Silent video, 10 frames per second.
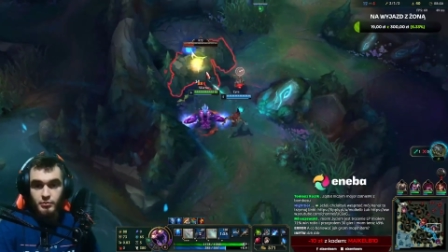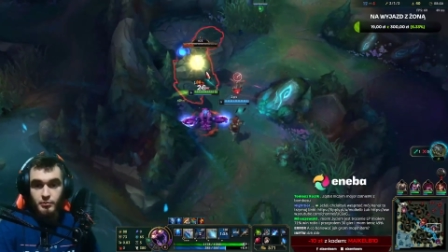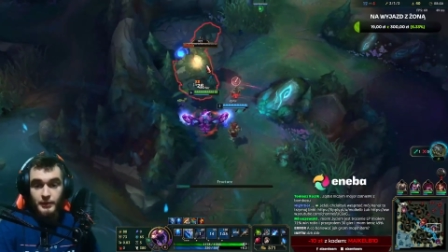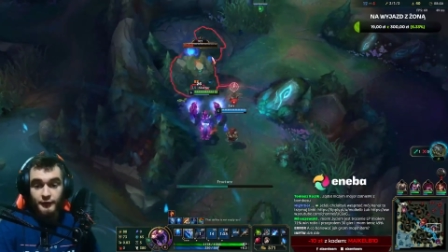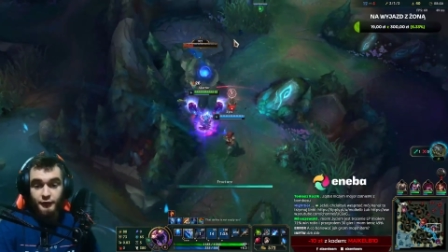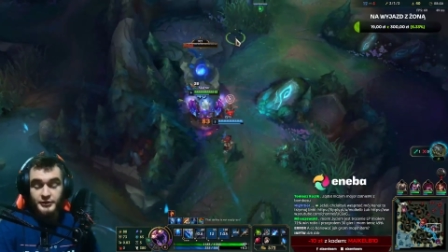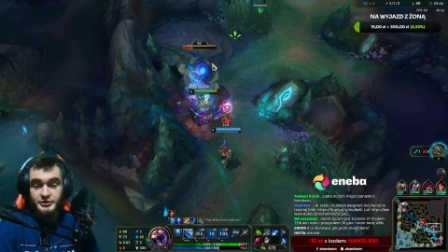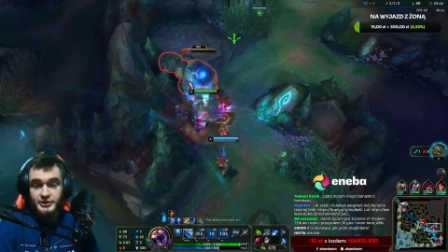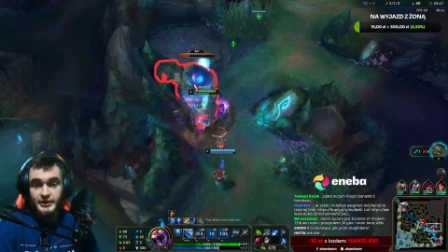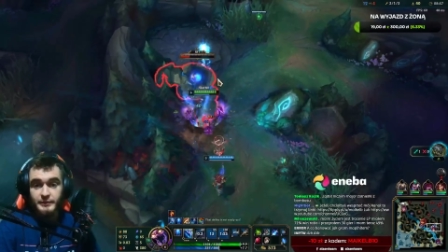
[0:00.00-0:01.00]

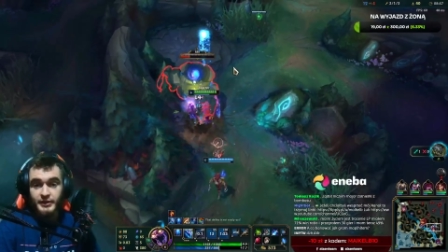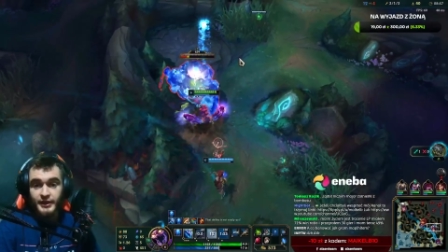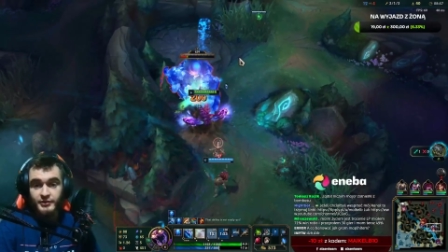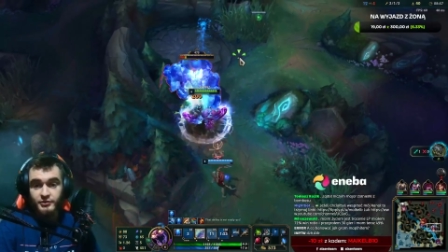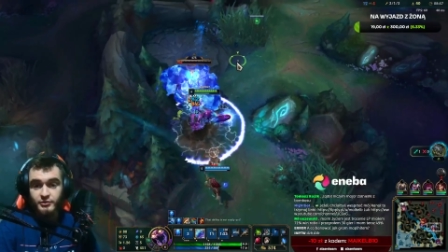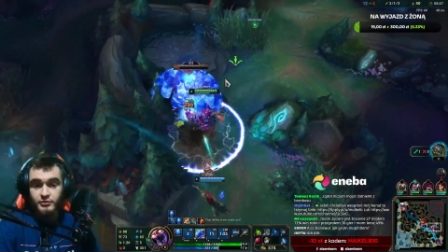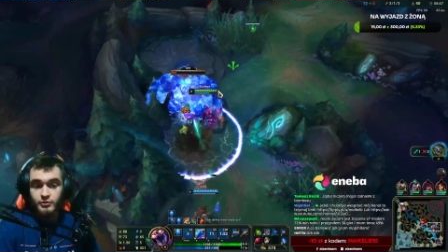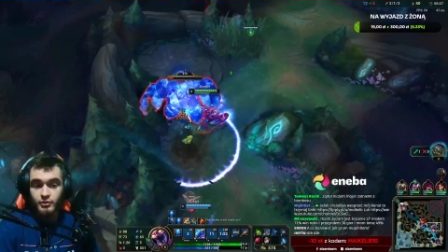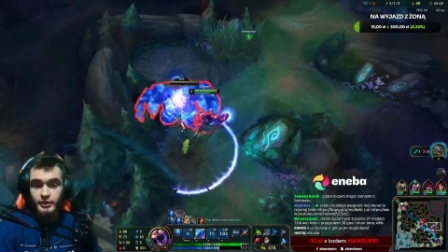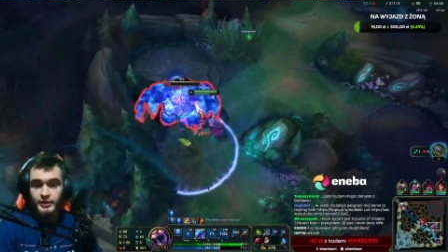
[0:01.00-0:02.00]
Malfajcikiem grasz,
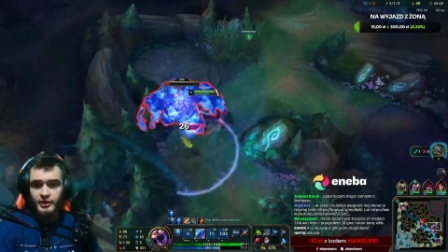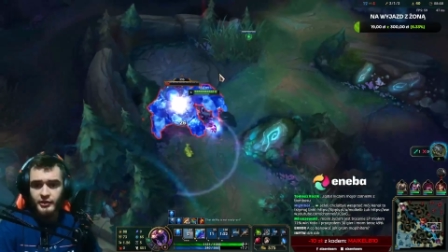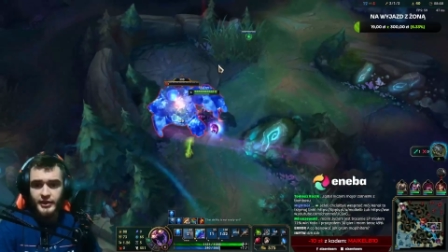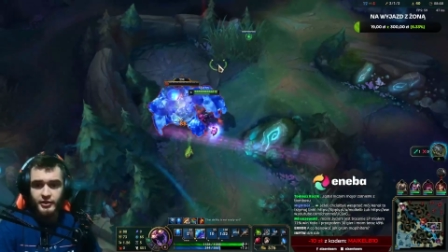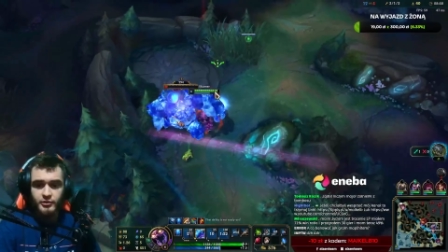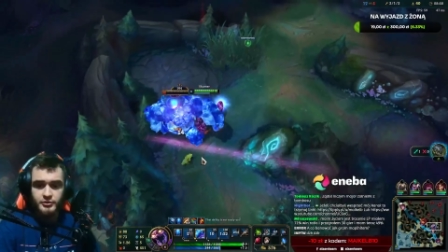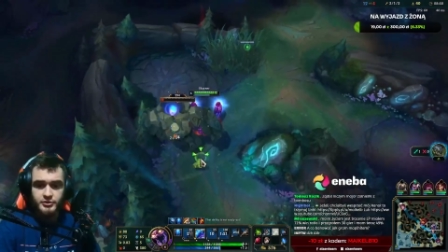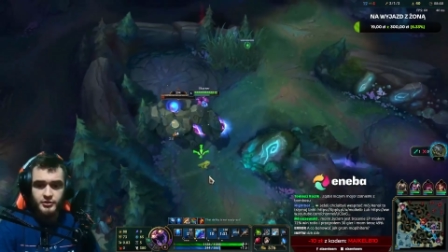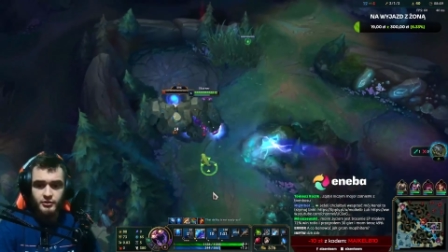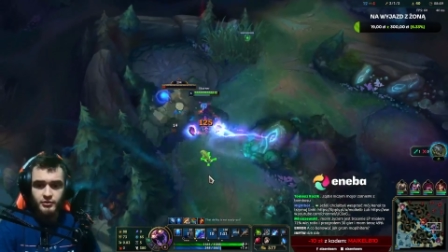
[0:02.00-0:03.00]
to Ilaoi jakąś,
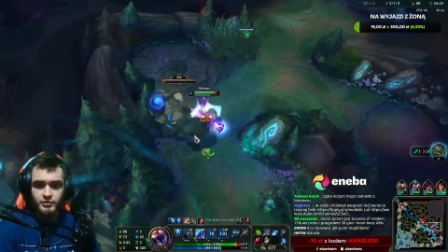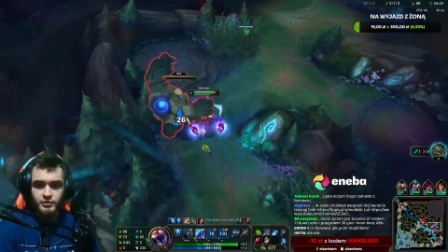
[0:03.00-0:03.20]
to?